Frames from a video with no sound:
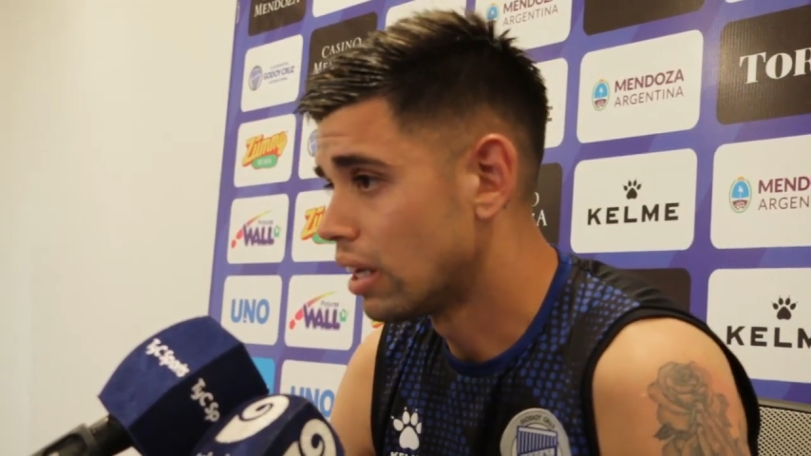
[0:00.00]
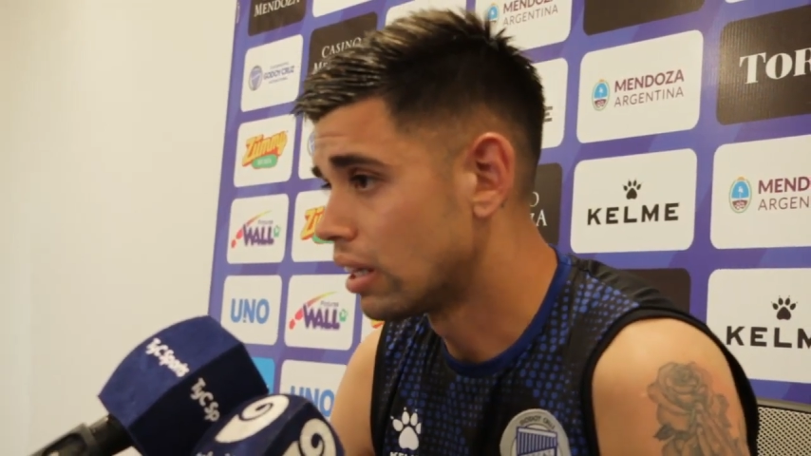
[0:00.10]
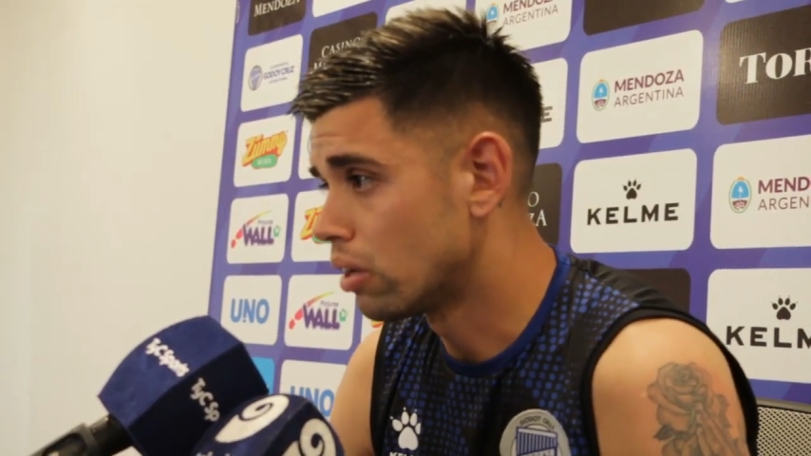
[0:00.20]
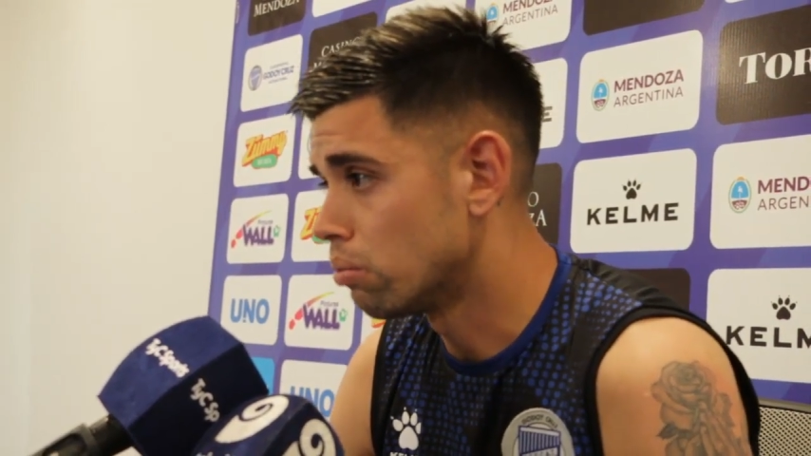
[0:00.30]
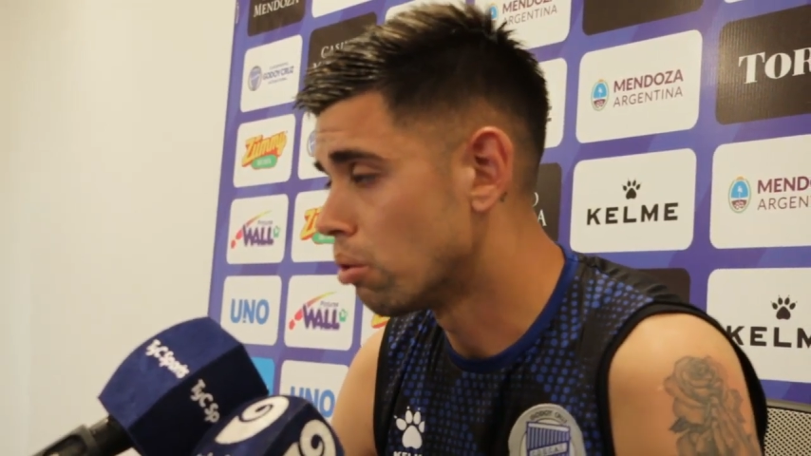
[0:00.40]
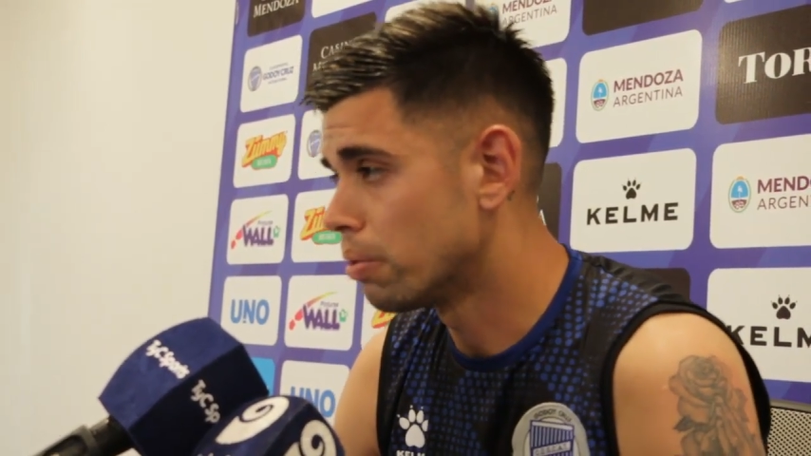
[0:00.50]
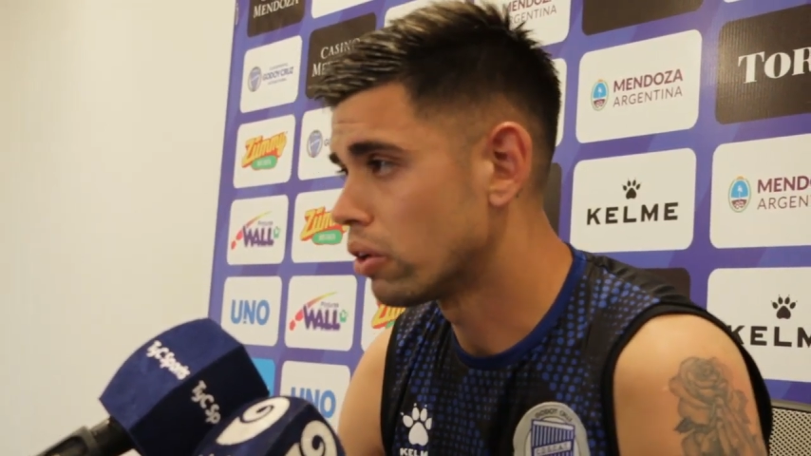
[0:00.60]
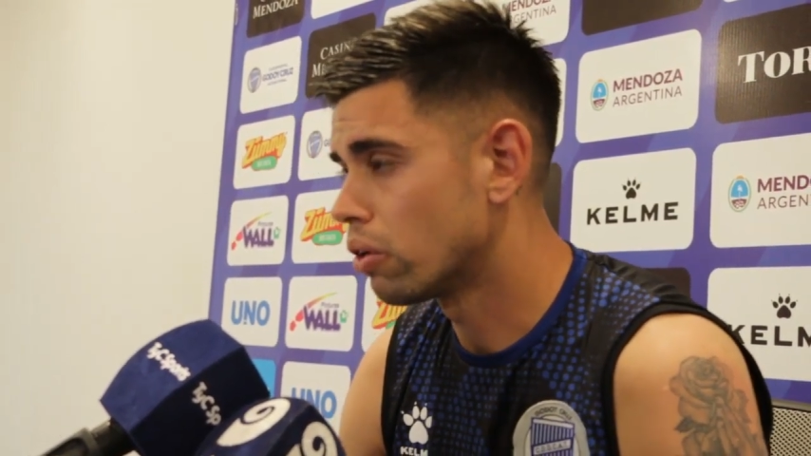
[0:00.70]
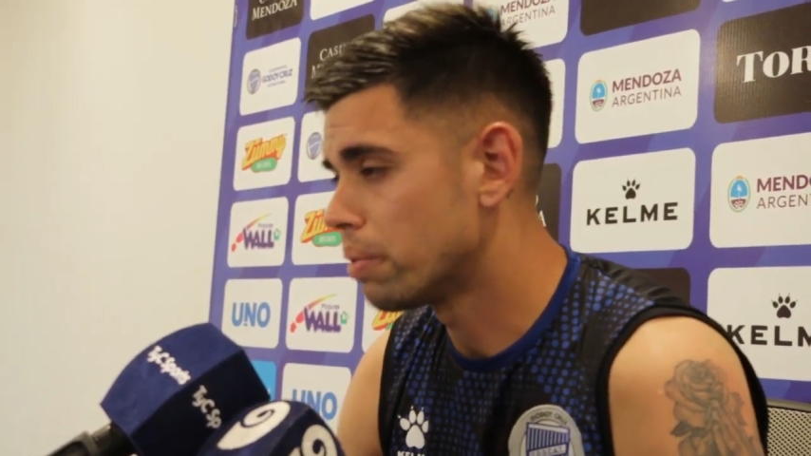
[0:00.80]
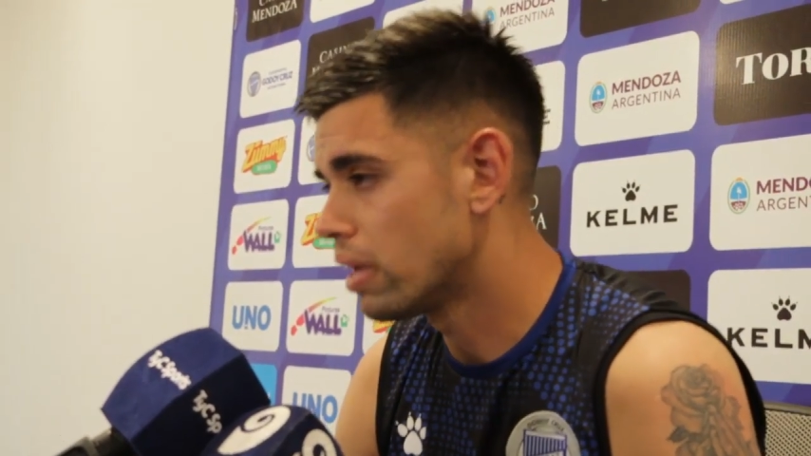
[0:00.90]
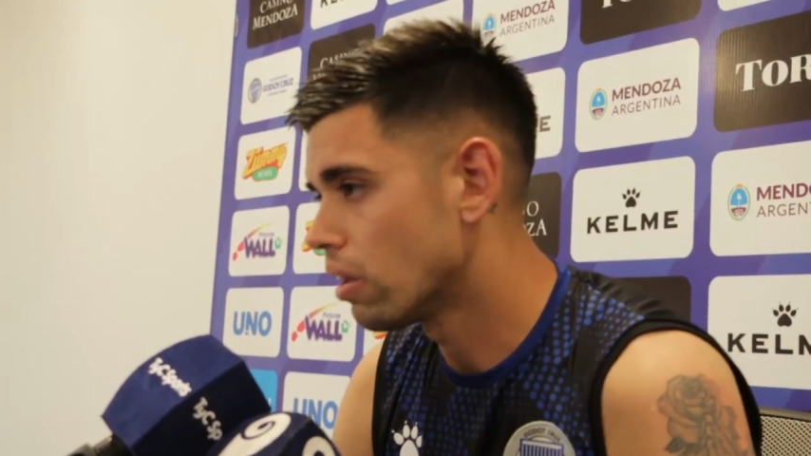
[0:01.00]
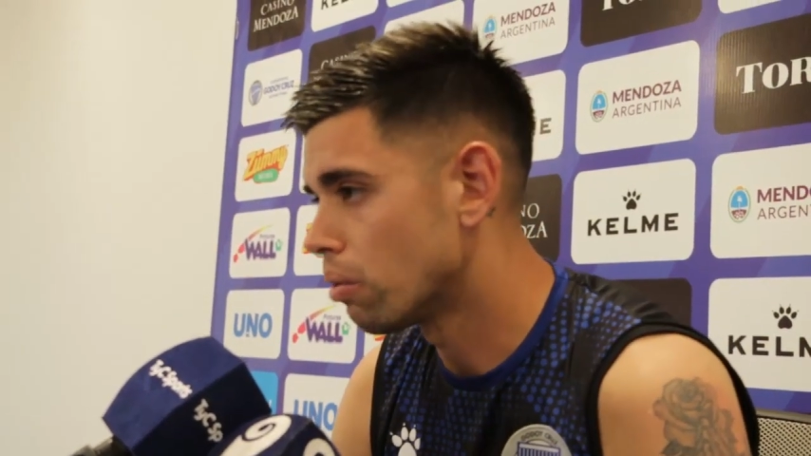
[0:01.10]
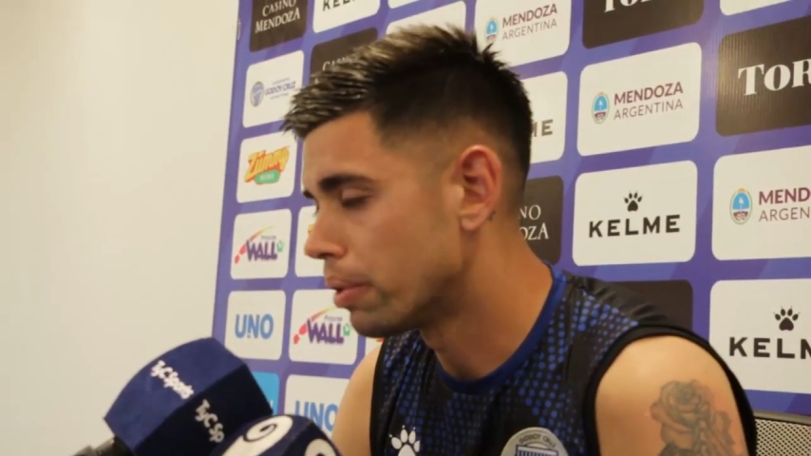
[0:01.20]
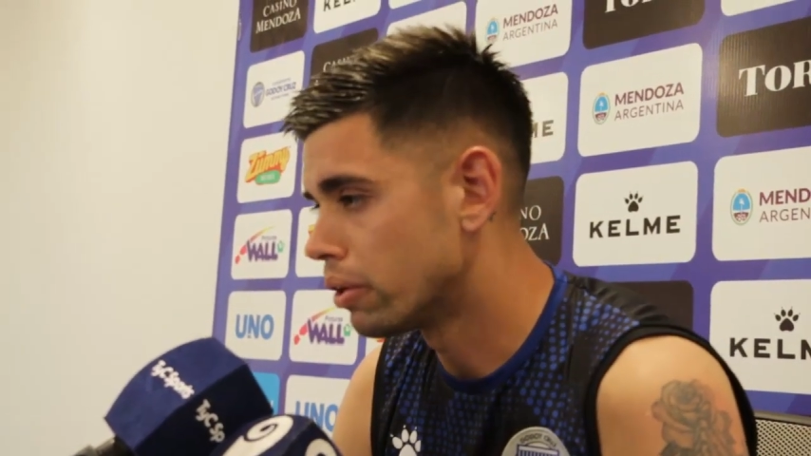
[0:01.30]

está en un momento complicado,